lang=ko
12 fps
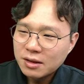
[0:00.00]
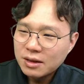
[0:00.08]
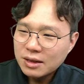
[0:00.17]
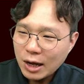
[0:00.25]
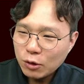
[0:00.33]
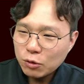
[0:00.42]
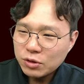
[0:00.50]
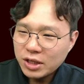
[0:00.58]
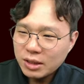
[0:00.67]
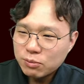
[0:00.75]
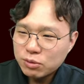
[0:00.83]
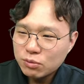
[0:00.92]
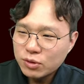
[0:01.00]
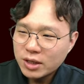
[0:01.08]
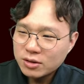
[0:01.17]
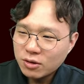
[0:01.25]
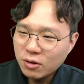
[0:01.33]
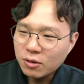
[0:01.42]
카로틴이
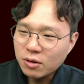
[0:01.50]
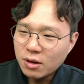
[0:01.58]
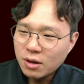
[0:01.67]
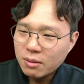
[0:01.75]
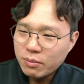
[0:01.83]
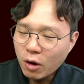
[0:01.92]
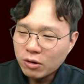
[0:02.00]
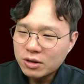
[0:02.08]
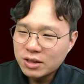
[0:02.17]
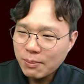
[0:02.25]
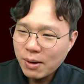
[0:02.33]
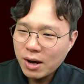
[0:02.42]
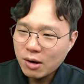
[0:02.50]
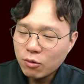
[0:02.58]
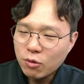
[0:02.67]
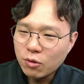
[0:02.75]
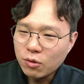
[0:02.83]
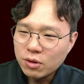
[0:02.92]
풍부해서 병을
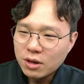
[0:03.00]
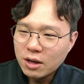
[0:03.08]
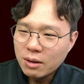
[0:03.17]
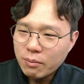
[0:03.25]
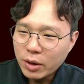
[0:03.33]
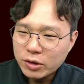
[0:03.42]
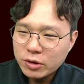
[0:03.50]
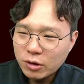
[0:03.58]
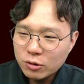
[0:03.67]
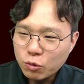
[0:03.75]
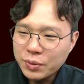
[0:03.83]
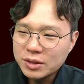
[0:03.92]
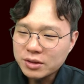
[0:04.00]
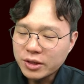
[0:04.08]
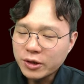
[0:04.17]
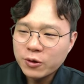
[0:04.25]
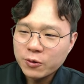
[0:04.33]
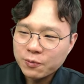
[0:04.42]
예방하고 면역력을
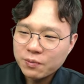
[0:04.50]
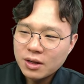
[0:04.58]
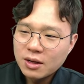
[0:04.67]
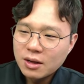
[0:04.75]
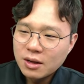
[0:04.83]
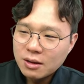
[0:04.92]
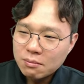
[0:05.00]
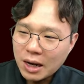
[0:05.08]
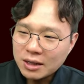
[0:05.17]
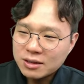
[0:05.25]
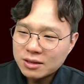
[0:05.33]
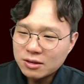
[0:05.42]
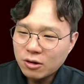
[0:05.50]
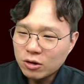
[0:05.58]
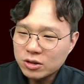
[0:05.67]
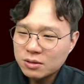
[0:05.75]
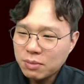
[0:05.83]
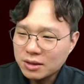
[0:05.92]
높이는데요. 막스
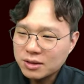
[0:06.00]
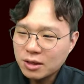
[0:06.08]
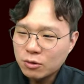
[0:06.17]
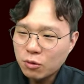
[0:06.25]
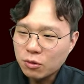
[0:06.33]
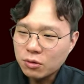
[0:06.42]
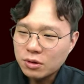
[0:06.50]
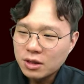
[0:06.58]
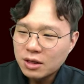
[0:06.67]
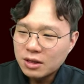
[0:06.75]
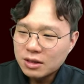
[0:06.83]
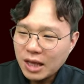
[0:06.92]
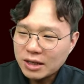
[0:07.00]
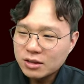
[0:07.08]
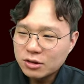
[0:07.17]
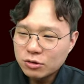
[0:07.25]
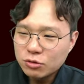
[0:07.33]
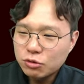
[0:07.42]
거슨 박사도
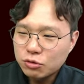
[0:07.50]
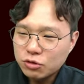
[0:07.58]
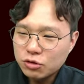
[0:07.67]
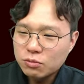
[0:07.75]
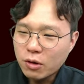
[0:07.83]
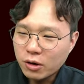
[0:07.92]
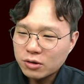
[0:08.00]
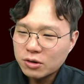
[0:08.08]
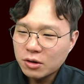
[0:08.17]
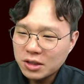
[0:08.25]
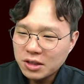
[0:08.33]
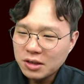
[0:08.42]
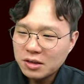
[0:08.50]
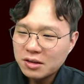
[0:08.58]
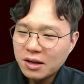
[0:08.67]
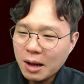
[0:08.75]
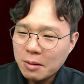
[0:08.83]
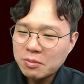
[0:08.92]
당근 주스 먹였더니
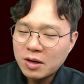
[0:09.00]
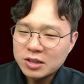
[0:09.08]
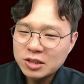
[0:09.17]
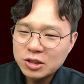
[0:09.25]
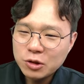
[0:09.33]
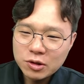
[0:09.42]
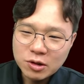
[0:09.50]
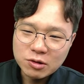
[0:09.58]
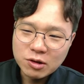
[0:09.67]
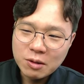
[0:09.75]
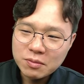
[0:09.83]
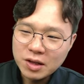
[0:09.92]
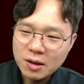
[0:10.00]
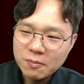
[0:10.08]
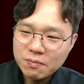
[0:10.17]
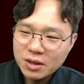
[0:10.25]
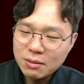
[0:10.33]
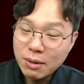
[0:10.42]
암까지 치료가 됐다고 합니다.
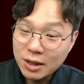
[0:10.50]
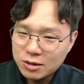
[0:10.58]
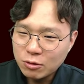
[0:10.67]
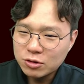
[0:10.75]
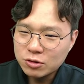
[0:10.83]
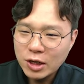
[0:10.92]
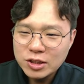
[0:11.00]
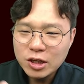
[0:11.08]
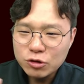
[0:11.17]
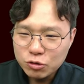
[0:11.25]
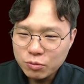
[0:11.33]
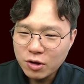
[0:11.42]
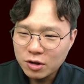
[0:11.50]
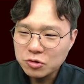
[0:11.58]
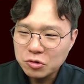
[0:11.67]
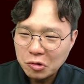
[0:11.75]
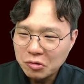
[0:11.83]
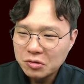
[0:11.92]
이 막스 거슨 굉장히 유명하죠.